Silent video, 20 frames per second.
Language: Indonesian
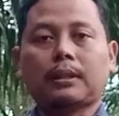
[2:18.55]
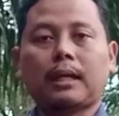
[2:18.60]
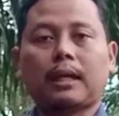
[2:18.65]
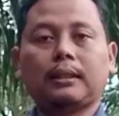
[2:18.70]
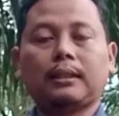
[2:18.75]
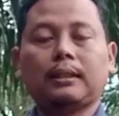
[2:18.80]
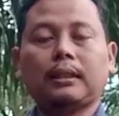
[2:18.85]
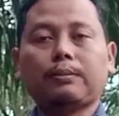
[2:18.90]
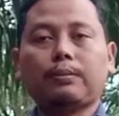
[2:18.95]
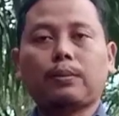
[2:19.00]

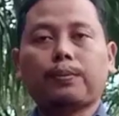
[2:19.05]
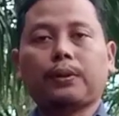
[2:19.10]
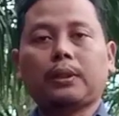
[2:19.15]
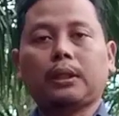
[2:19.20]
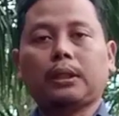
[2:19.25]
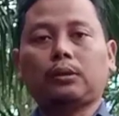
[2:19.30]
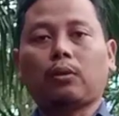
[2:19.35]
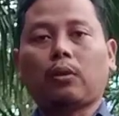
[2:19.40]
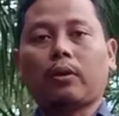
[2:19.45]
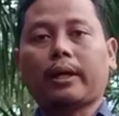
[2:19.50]
Artinya pupuk
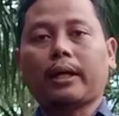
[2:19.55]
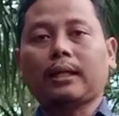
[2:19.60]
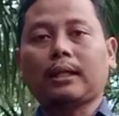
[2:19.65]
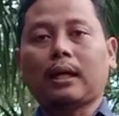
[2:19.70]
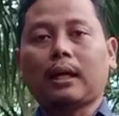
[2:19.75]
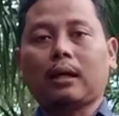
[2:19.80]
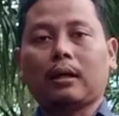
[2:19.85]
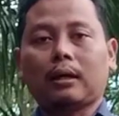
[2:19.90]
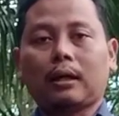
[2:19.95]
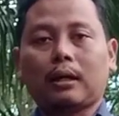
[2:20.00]

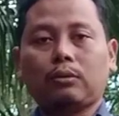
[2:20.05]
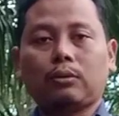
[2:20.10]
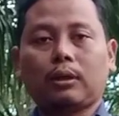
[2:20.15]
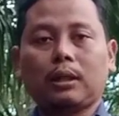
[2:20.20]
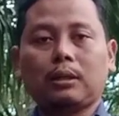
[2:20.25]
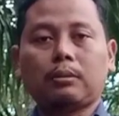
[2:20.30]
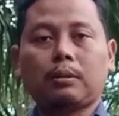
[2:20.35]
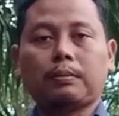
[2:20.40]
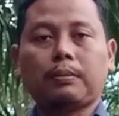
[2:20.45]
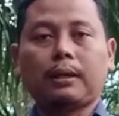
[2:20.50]
nitrogennya
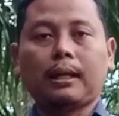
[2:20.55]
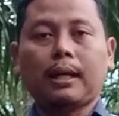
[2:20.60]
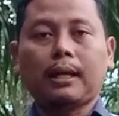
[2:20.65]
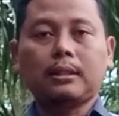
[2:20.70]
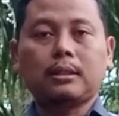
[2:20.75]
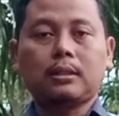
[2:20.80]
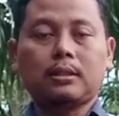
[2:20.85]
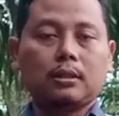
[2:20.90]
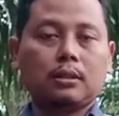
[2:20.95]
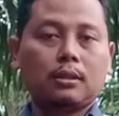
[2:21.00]
kandungan
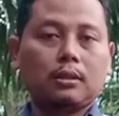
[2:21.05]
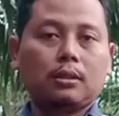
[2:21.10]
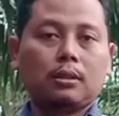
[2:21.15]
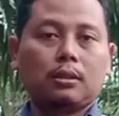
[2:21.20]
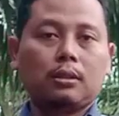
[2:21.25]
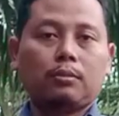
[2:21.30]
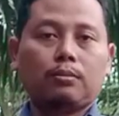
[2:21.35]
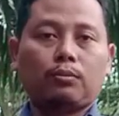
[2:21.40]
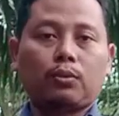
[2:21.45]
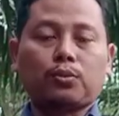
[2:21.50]
15,
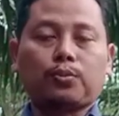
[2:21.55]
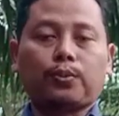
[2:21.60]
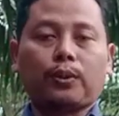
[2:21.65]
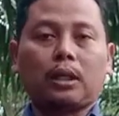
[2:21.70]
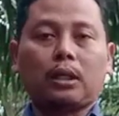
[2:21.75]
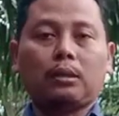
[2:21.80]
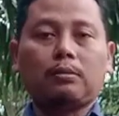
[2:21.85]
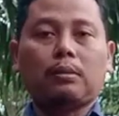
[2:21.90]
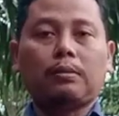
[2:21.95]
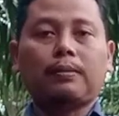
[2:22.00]

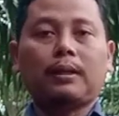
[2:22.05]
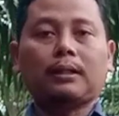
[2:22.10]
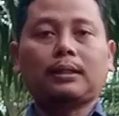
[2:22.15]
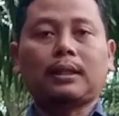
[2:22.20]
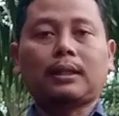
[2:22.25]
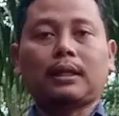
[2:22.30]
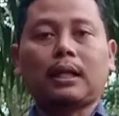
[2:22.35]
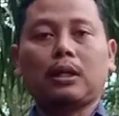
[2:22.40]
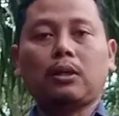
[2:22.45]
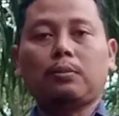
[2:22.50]
fosfornya 15
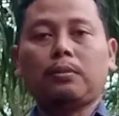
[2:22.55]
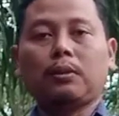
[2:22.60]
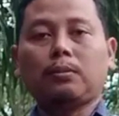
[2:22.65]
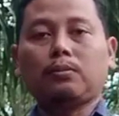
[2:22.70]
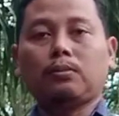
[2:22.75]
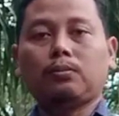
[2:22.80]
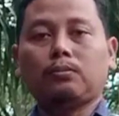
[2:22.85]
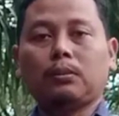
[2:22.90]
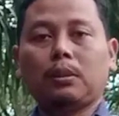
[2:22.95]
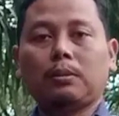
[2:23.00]
dan kaliumnya
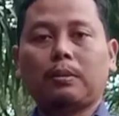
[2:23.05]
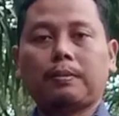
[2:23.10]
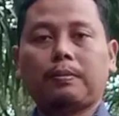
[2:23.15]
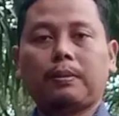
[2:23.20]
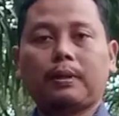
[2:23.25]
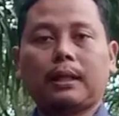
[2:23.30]
15.